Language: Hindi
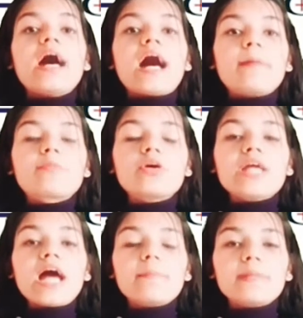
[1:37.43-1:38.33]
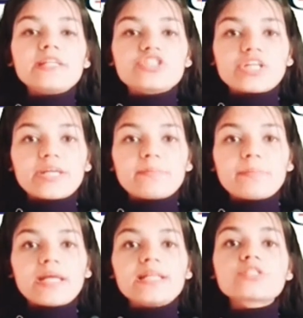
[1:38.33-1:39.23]
आपको यहाँ पे जेई
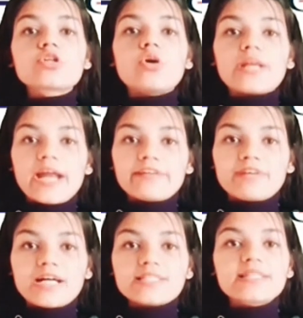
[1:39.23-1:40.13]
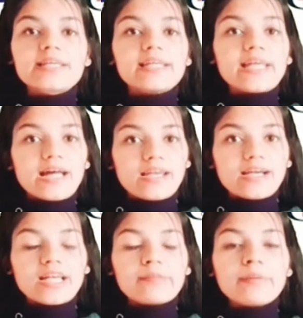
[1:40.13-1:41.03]
मेंस e और एडवांस के लिए
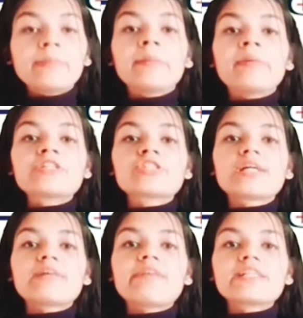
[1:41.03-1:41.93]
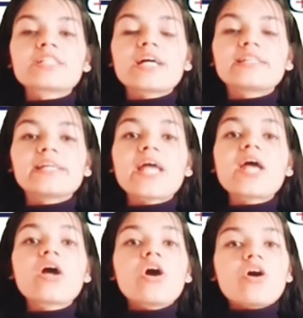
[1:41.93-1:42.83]
अलग अलग भी प्रिपरेशन करवाई जाती है
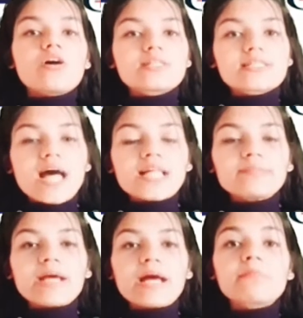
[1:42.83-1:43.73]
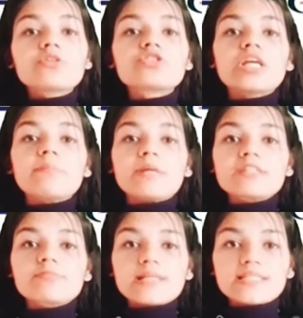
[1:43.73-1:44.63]
और साथ में आपको जेई
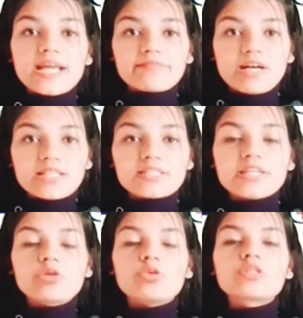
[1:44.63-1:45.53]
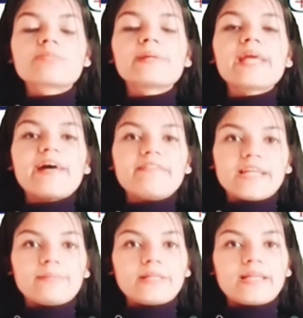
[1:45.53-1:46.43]
मेंस प्लस एडवांस्ड की कोर्स भी
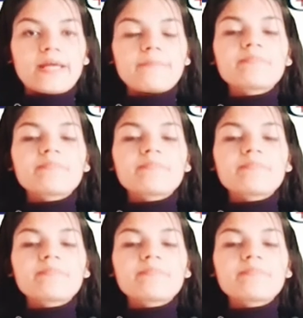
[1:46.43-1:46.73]
अवेलेबल है